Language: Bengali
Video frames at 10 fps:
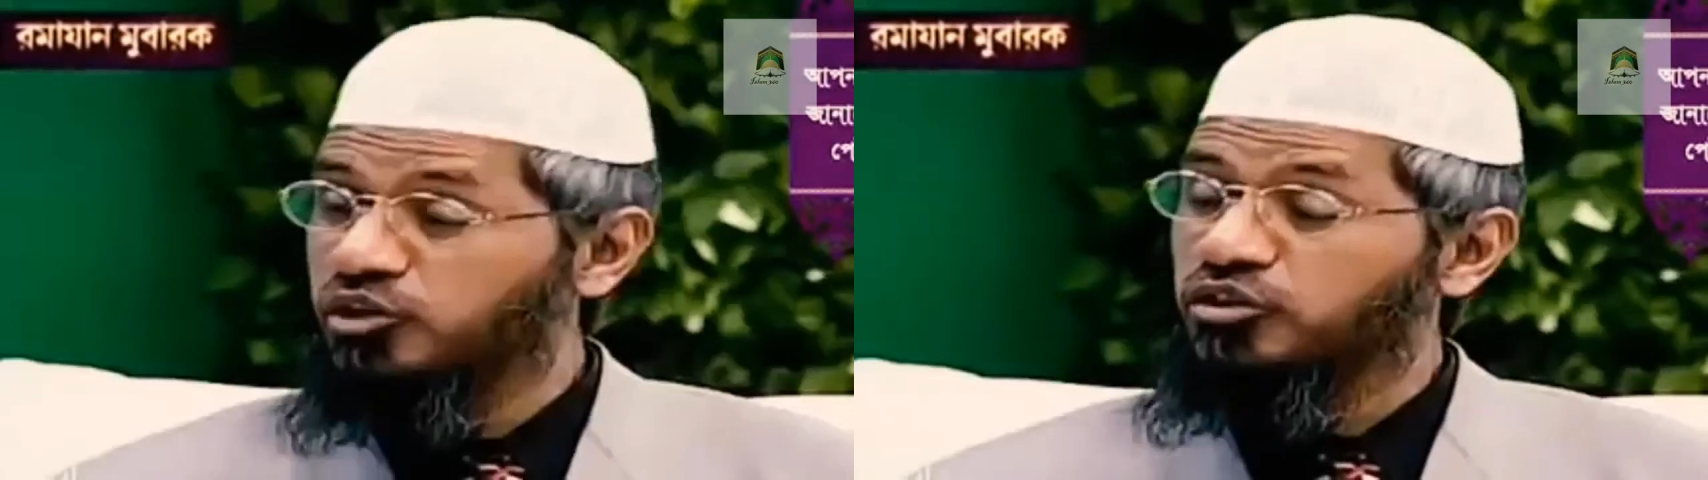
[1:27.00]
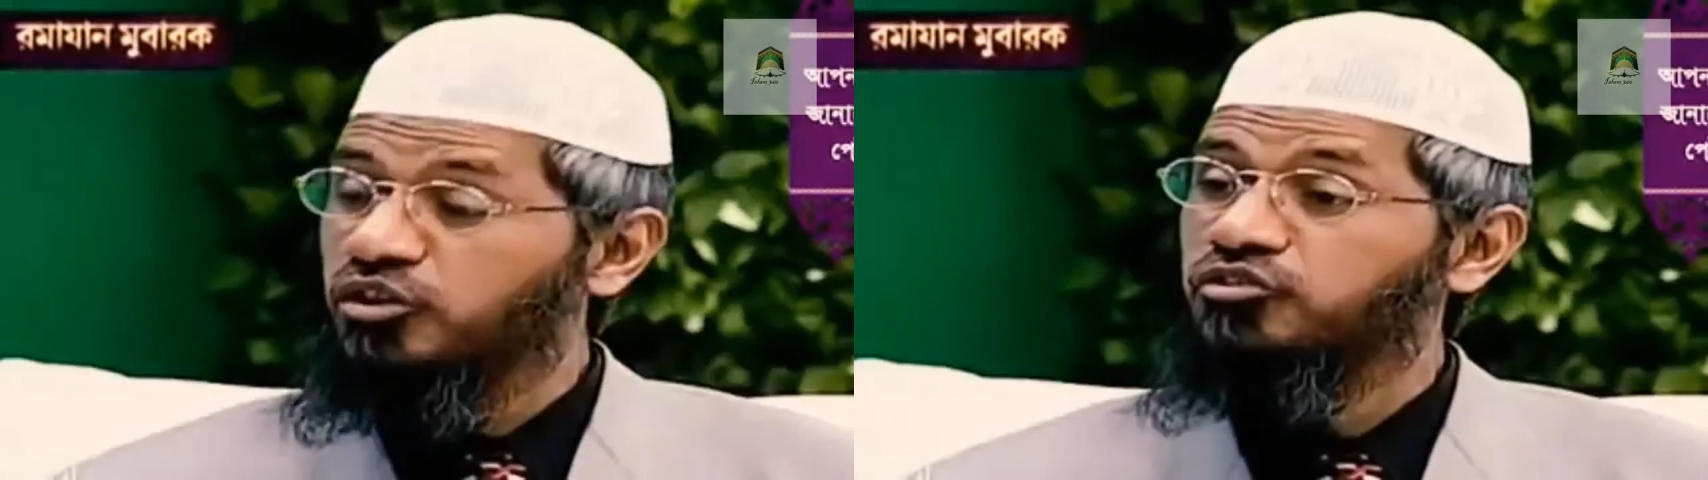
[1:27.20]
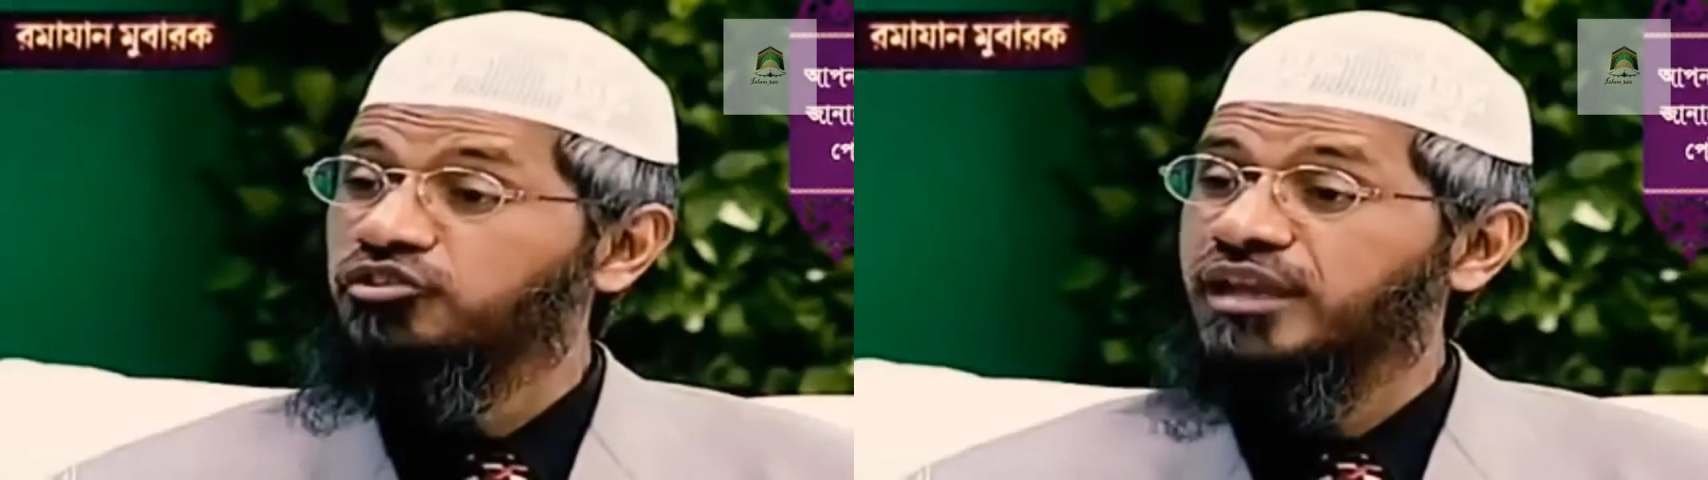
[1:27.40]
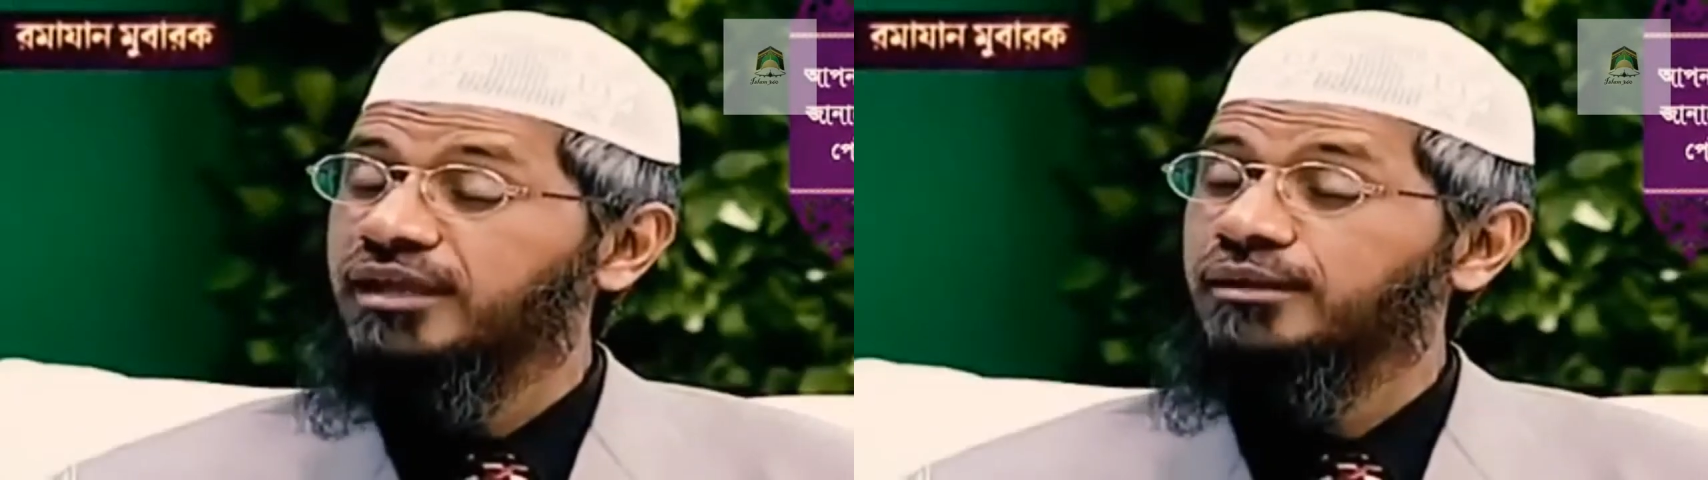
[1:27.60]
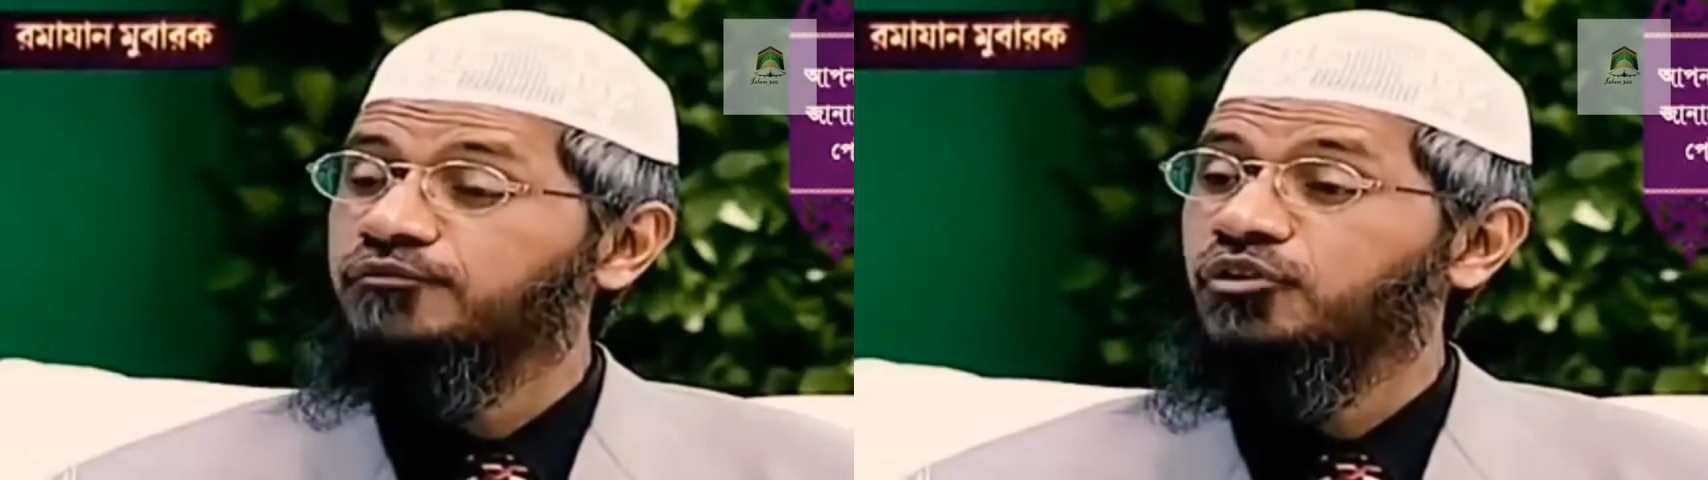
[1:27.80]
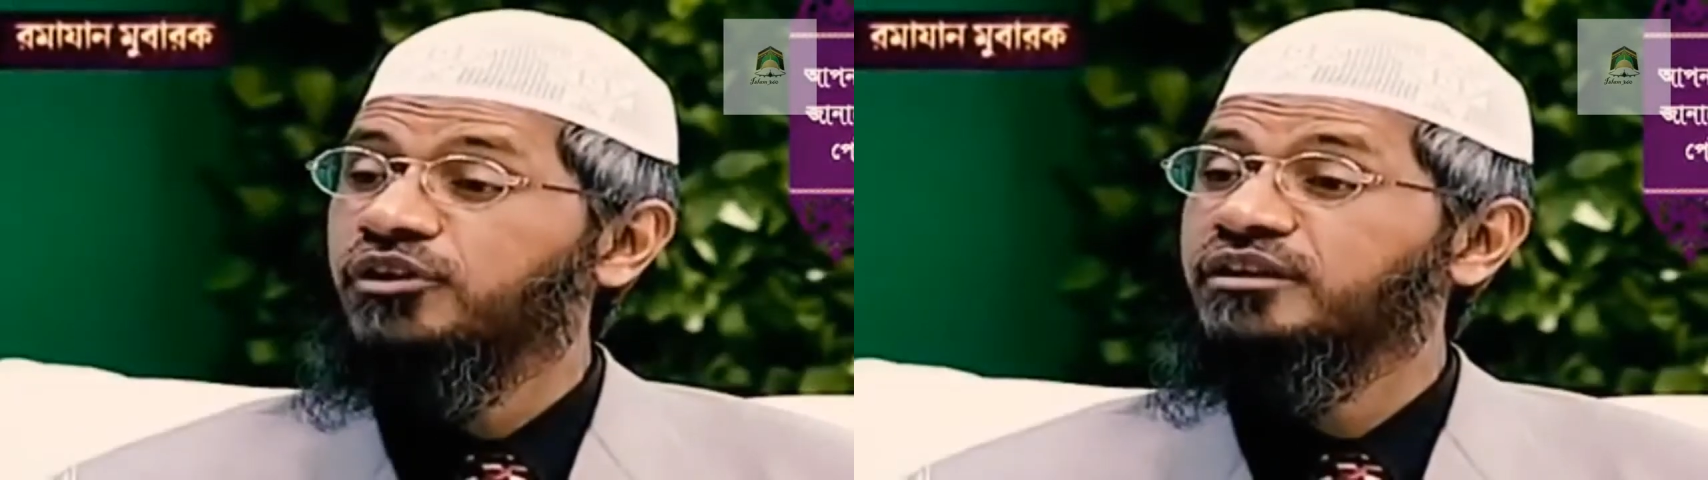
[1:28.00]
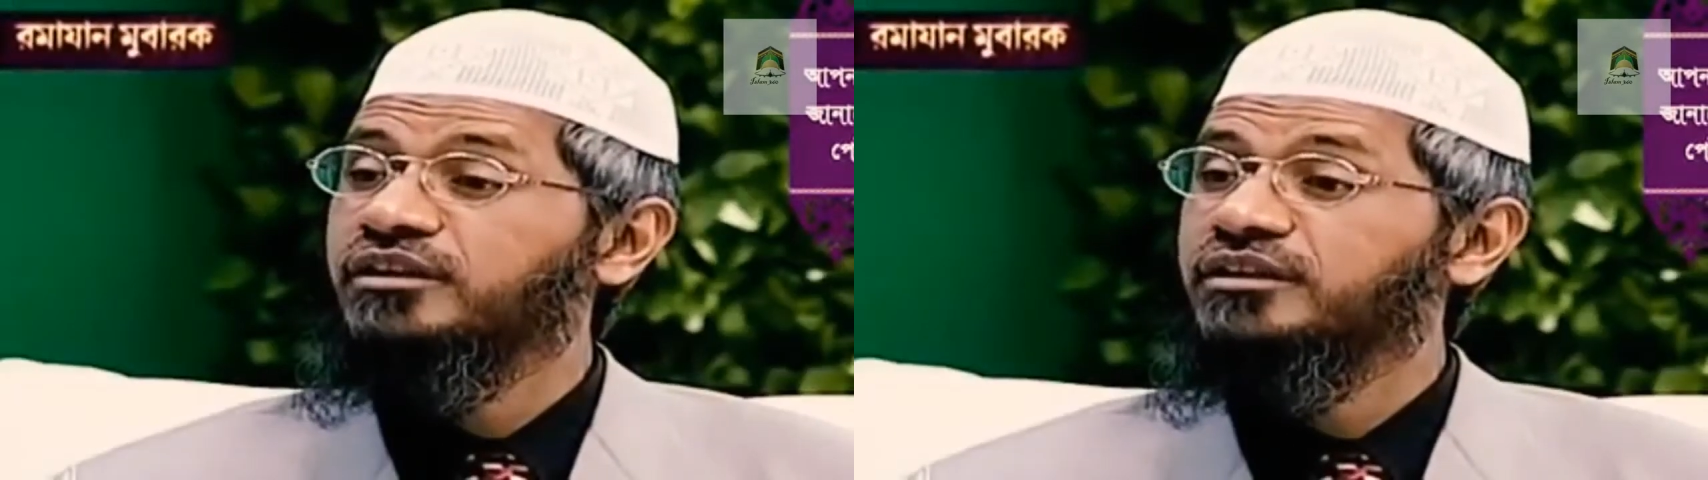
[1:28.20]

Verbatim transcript: সাল্লাহাম উঠে দাঁড়াতেন